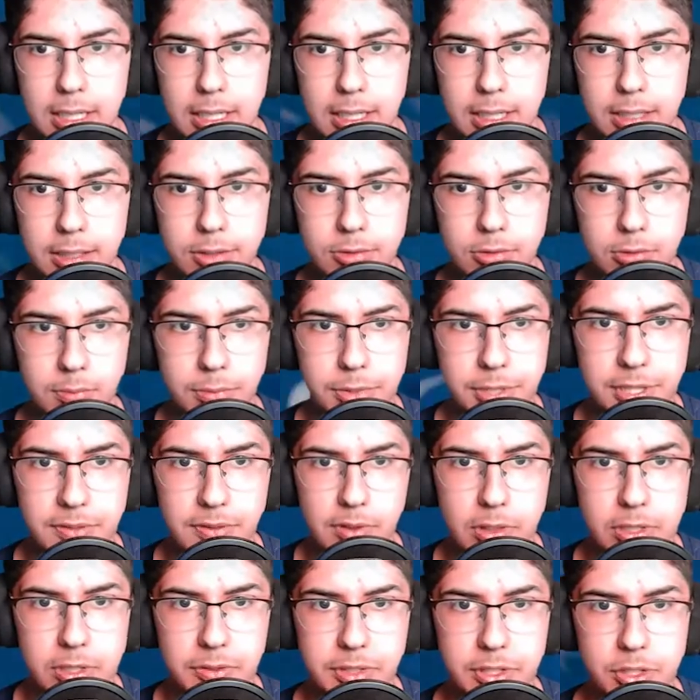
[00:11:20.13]
nun müssen wir
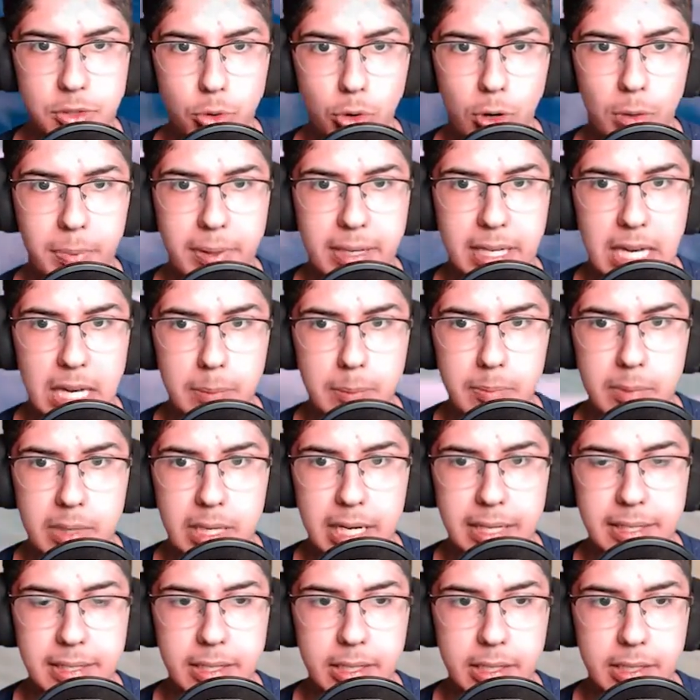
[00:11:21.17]
uns auf die Suche begeben in
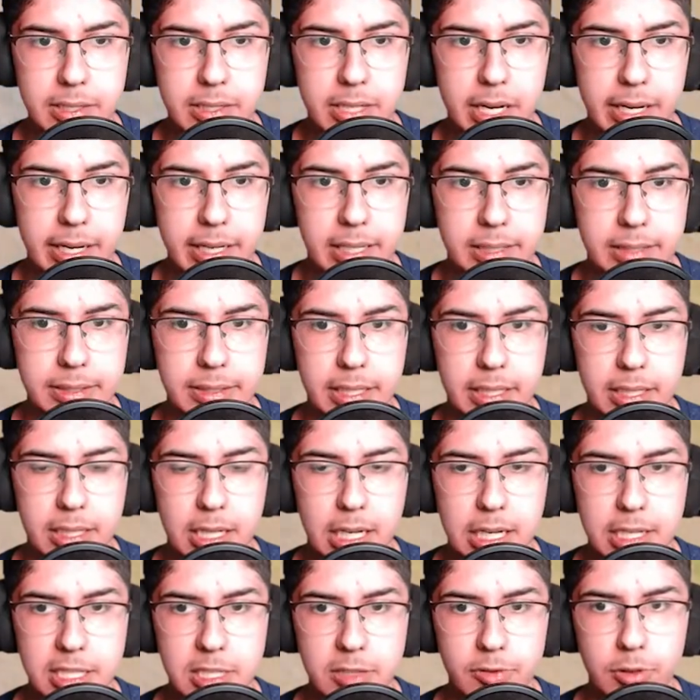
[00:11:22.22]
anderen Teilen der
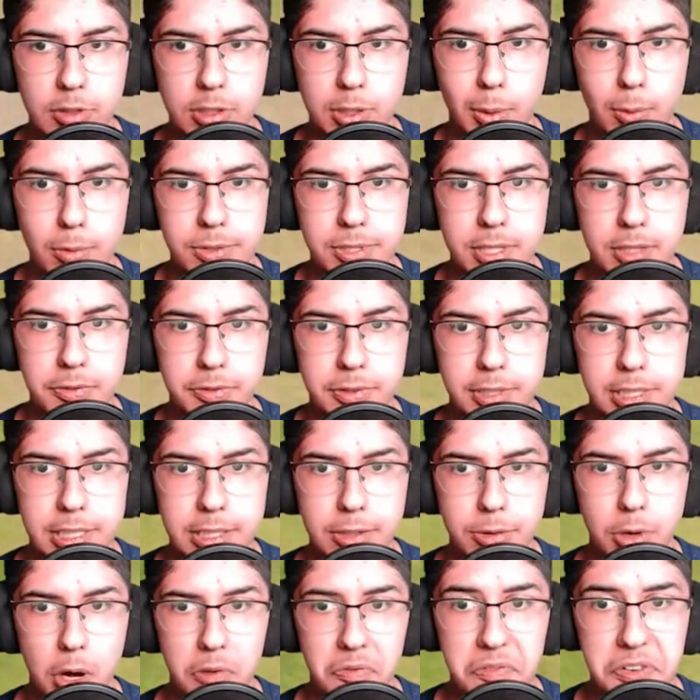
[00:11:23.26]
Karte von Großgefüllte
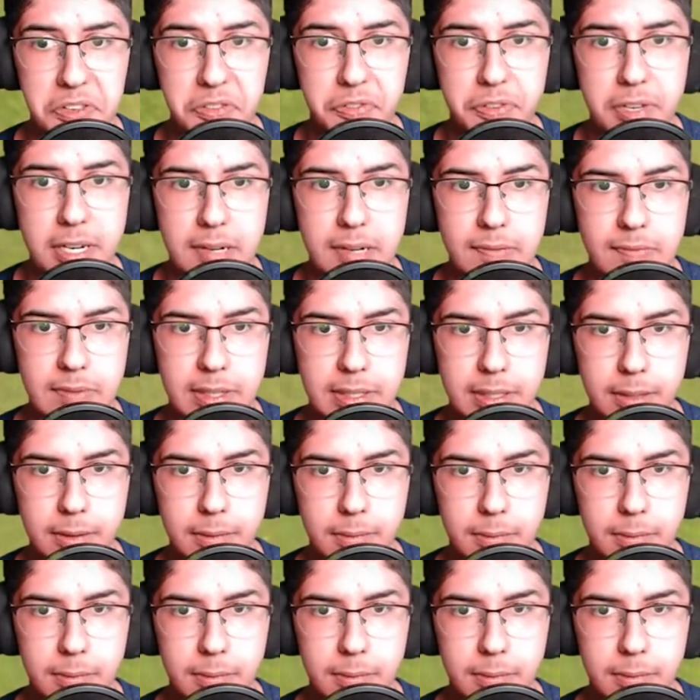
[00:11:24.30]
und hoffentlich finden wir dann.